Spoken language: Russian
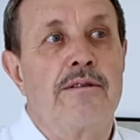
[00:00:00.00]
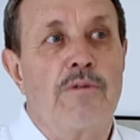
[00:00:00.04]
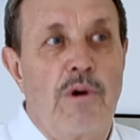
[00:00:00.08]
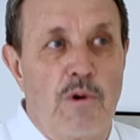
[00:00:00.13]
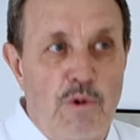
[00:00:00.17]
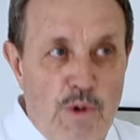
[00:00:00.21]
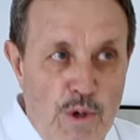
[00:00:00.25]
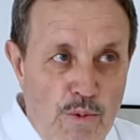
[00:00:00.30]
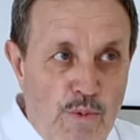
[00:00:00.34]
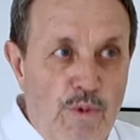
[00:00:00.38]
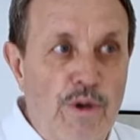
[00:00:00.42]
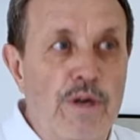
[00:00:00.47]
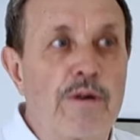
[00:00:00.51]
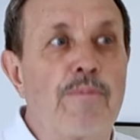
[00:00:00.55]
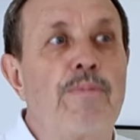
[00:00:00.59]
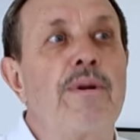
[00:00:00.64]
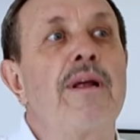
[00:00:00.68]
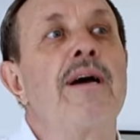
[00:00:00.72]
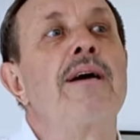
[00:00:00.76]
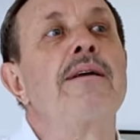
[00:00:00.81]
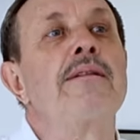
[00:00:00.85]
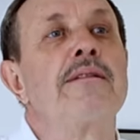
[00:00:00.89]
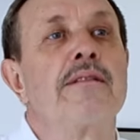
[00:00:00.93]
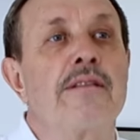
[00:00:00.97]
и
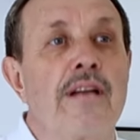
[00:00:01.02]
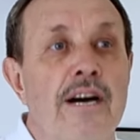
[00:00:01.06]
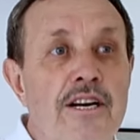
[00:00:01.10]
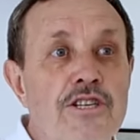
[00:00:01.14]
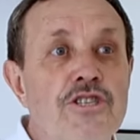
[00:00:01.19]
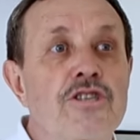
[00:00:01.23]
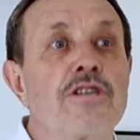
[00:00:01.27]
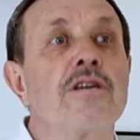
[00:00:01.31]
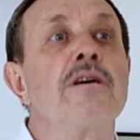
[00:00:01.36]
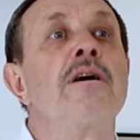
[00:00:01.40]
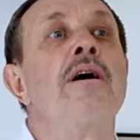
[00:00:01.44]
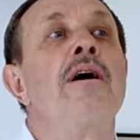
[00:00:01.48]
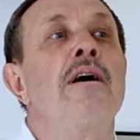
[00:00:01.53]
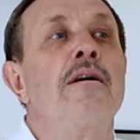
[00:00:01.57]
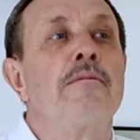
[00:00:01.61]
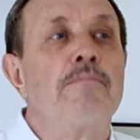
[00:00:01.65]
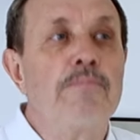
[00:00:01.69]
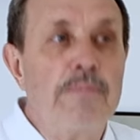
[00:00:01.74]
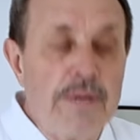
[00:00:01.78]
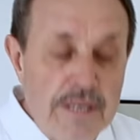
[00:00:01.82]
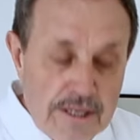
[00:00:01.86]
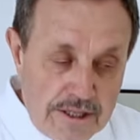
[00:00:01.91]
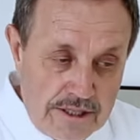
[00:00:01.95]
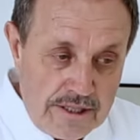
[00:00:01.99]
укрепляет наши
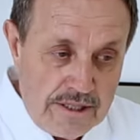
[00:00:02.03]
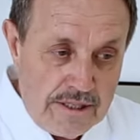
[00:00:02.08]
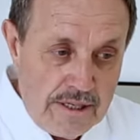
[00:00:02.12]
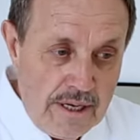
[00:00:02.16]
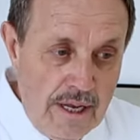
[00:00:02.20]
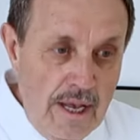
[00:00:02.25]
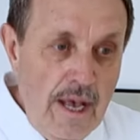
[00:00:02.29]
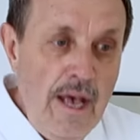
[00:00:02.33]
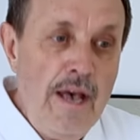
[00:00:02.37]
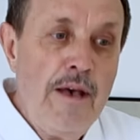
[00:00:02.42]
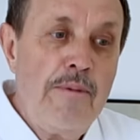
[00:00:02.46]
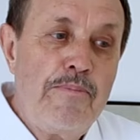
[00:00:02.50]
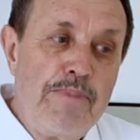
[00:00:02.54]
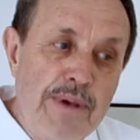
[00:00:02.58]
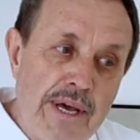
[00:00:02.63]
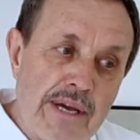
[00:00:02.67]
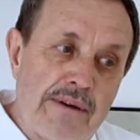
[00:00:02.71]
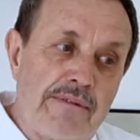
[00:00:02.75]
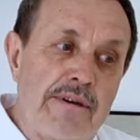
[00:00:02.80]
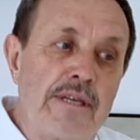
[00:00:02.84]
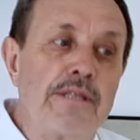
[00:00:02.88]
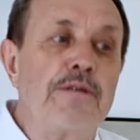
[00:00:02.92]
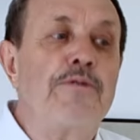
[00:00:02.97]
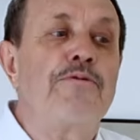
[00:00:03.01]
мышцы.
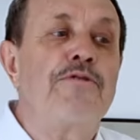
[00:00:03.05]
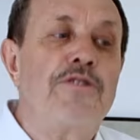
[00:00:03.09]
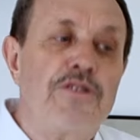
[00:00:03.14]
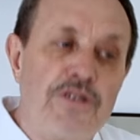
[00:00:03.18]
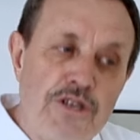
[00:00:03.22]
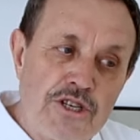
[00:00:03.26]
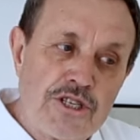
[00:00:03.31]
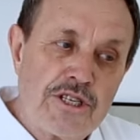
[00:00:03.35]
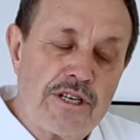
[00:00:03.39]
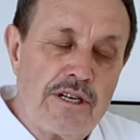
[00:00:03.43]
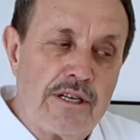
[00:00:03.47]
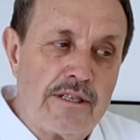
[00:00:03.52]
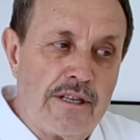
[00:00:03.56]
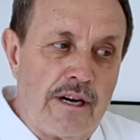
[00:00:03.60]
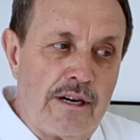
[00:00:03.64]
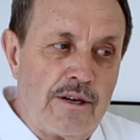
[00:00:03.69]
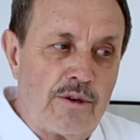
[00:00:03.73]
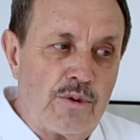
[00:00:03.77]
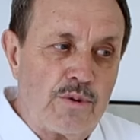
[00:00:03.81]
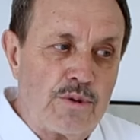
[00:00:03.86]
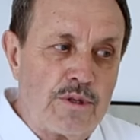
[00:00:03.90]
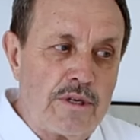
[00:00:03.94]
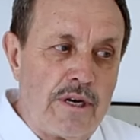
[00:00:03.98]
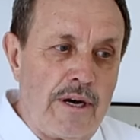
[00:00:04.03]
Первое – это физическая
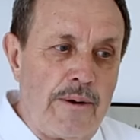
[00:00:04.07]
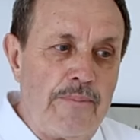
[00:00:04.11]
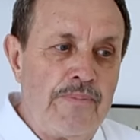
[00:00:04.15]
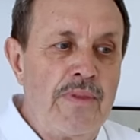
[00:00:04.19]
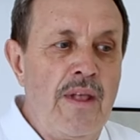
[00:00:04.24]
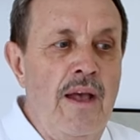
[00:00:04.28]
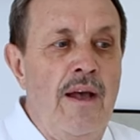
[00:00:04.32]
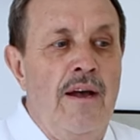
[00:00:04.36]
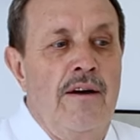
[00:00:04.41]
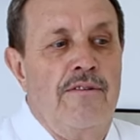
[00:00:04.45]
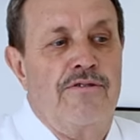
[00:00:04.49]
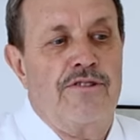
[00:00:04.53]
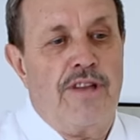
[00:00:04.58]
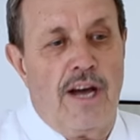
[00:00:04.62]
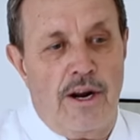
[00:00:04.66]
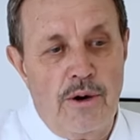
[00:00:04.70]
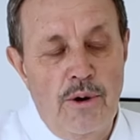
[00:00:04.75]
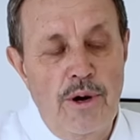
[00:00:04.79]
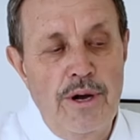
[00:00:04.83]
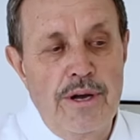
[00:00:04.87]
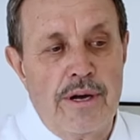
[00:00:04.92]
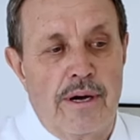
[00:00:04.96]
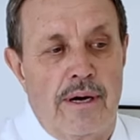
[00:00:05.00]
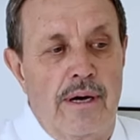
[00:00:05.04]
нагрузка.
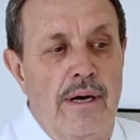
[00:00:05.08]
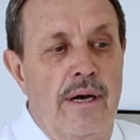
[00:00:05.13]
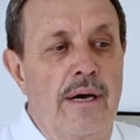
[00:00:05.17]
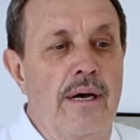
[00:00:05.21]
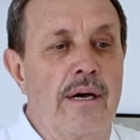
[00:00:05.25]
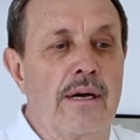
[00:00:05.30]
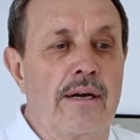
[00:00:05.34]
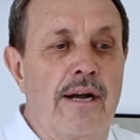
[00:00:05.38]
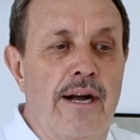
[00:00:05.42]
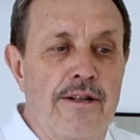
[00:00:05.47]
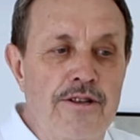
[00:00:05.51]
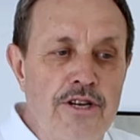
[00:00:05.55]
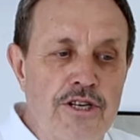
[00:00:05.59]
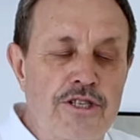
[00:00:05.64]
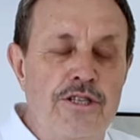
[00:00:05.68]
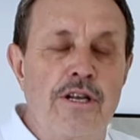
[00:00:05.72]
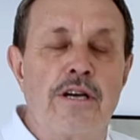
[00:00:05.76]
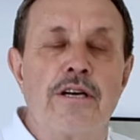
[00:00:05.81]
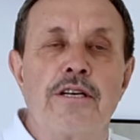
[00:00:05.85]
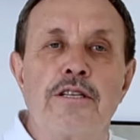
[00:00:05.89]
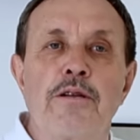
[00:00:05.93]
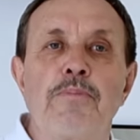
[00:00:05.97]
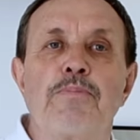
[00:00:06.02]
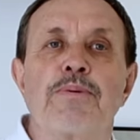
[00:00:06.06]
Второе, конечно,
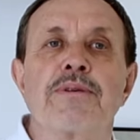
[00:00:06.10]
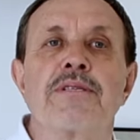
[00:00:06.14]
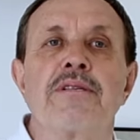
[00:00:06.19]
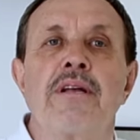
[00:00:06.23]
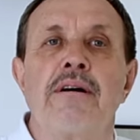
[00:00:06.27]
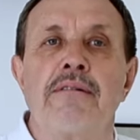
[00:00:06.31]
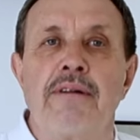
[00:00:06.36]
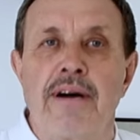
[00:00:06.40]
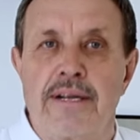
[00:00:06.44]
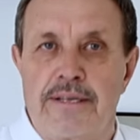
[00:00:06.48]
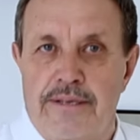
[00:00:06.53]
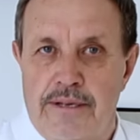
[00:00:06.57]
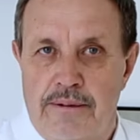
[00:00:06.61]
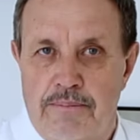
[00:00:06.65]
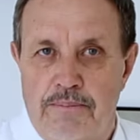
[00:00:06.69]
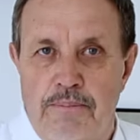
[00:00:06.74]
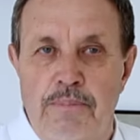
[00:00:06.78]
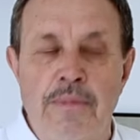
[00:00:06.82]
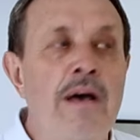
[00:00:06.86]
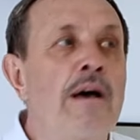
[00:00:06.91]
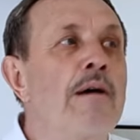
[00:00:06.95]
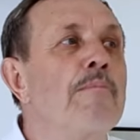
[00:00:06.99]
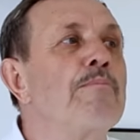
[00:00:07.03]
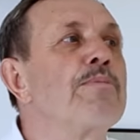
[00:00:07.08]
это познаватель,
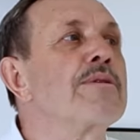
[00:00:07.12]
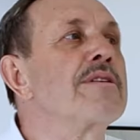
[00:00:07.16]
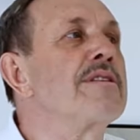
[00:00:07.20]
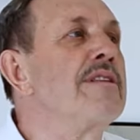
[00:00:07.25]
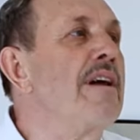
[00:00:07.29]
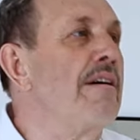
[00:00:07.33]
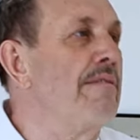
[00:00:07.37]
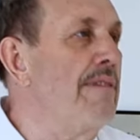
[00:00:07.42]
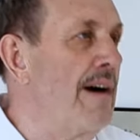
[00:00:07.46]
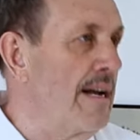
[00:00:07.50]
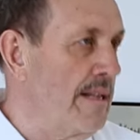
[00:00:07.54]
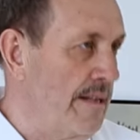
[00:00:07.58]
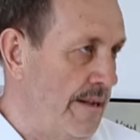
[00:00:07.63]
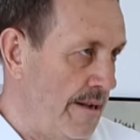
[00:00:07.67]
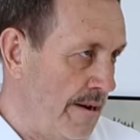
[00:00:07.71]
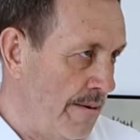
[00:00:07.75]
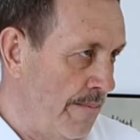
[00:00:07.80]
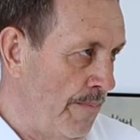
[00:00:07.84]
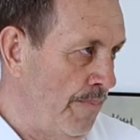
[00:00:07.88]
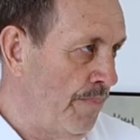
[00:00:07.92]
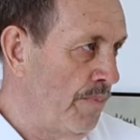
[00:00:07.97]
познавание.